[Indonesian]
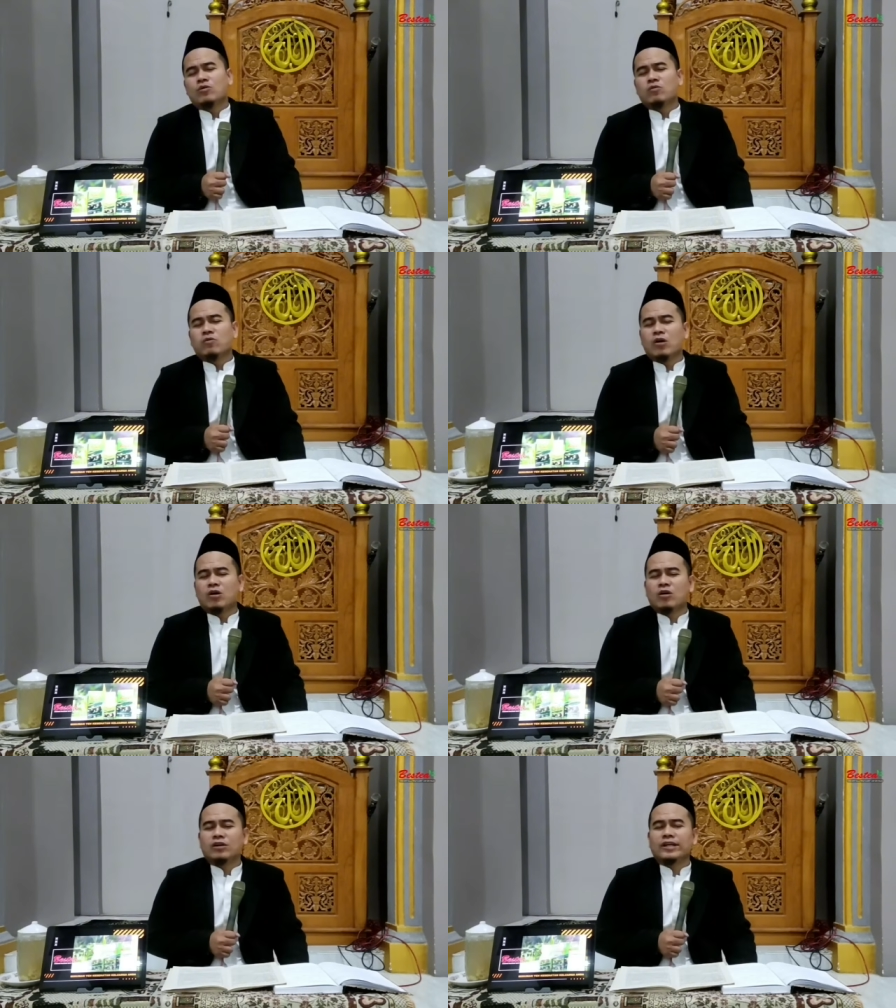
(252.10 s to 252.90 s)

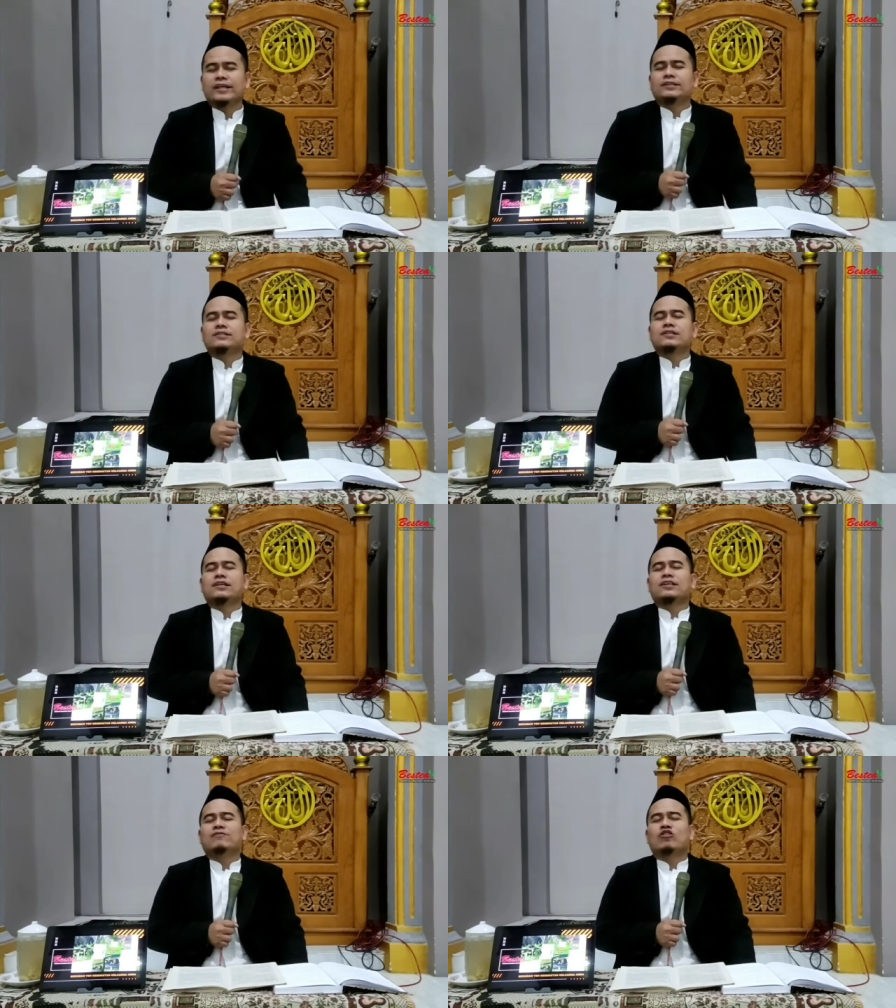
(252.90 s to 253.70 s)
Wong nek
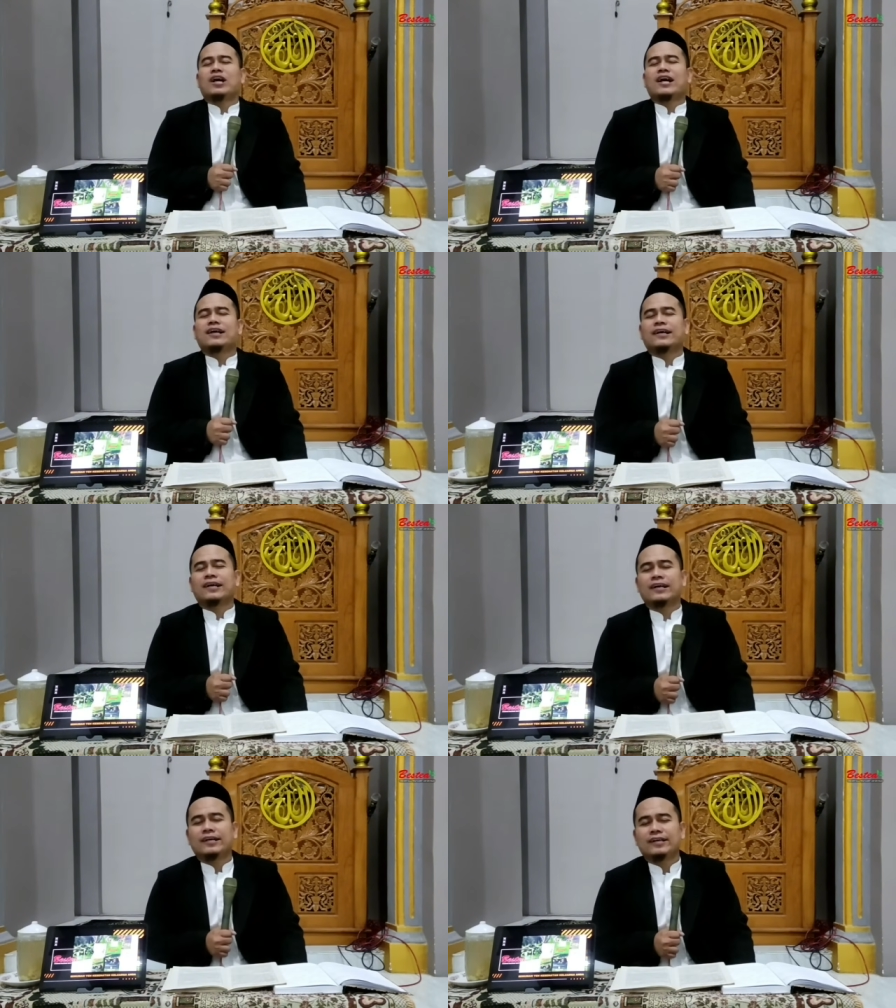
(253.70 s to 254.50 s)
disenengi wong
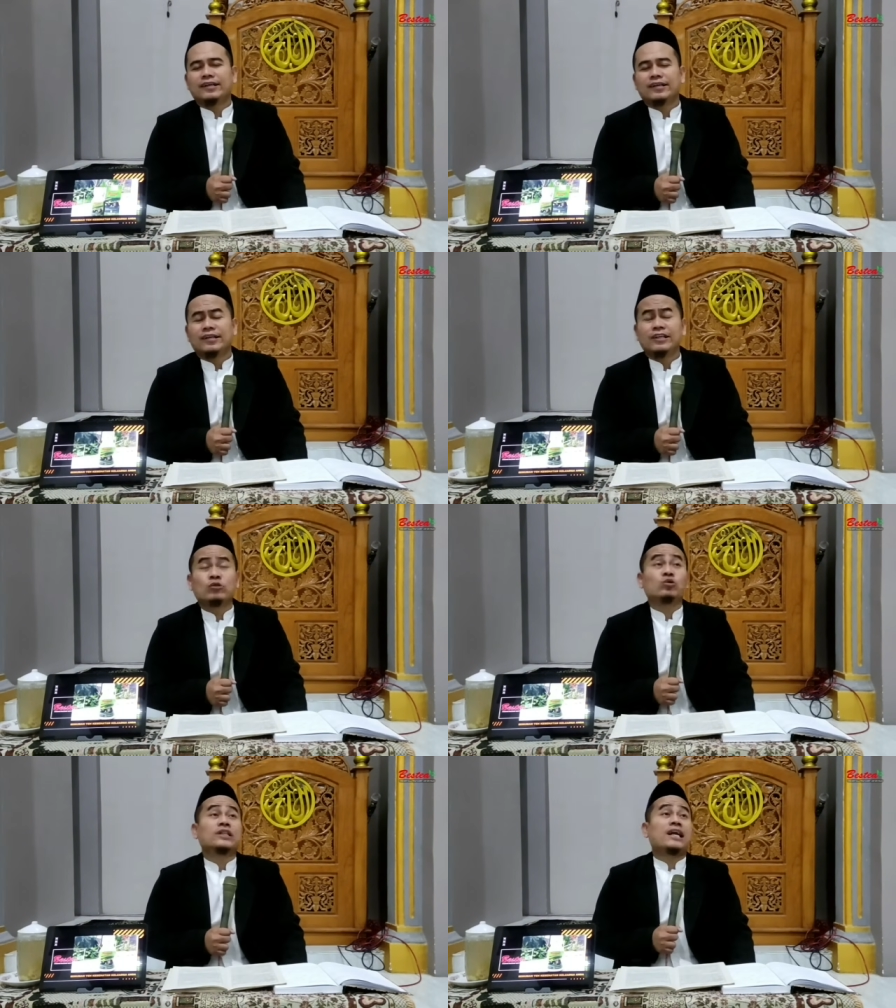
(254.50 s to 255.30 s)
akeh
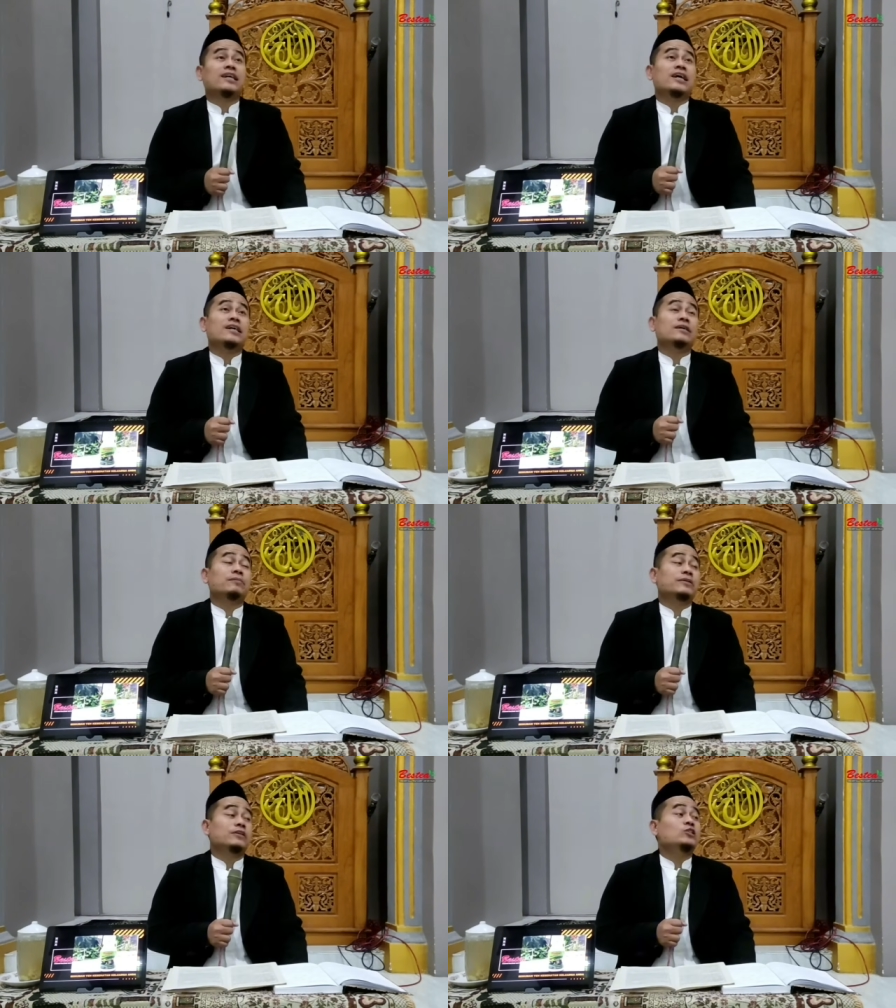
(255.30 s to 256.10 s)
iku
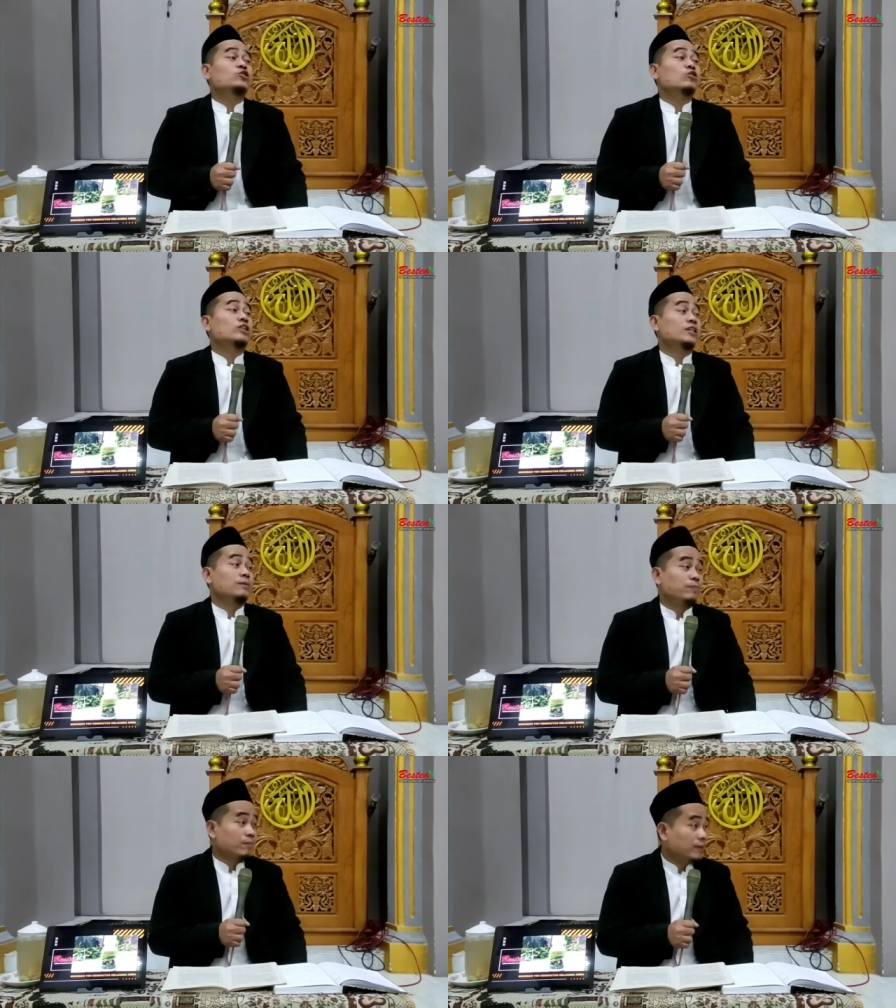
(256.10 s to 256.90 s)
tandane iso
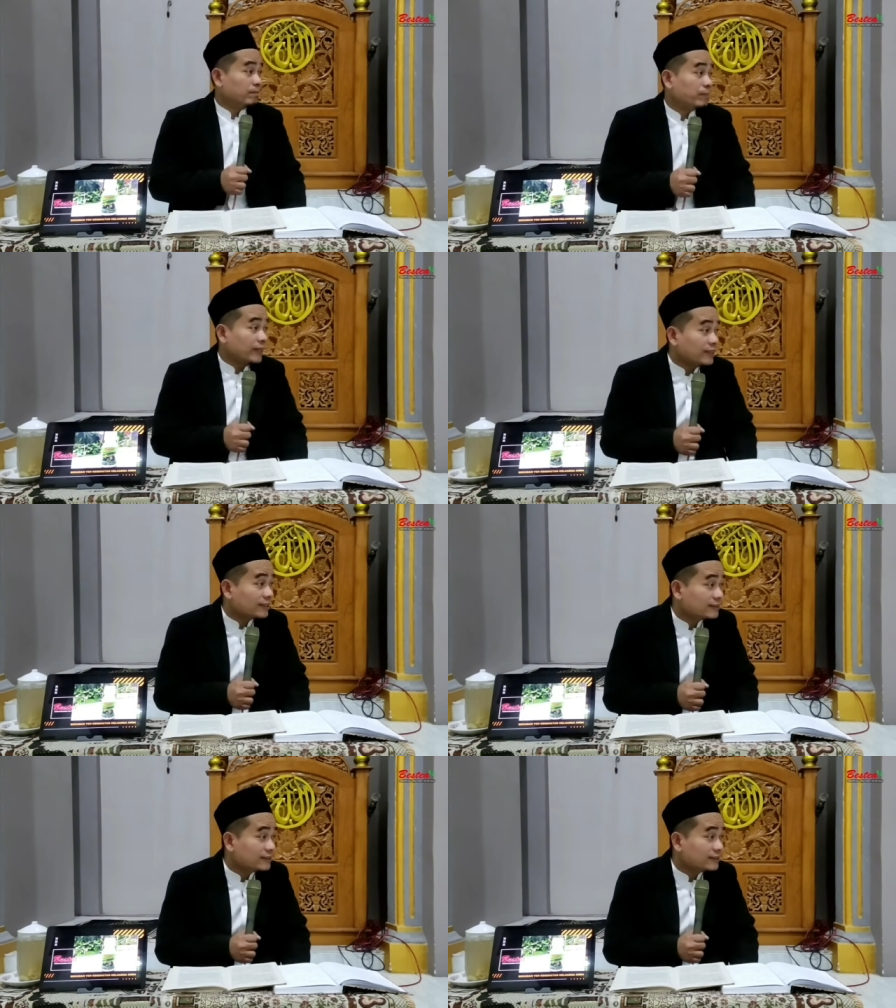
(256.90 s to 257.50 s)
dadi pemimpin